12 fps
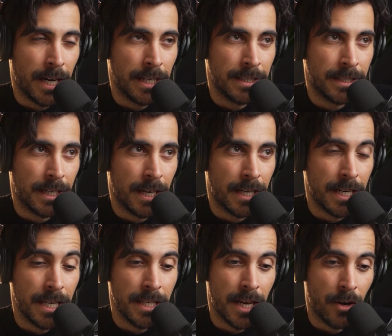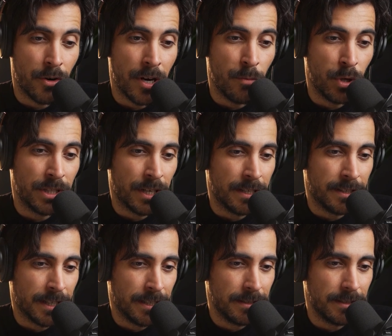esa niña con el buitre
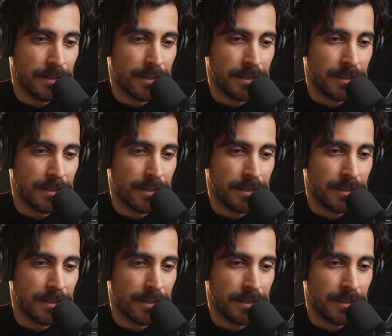detrás.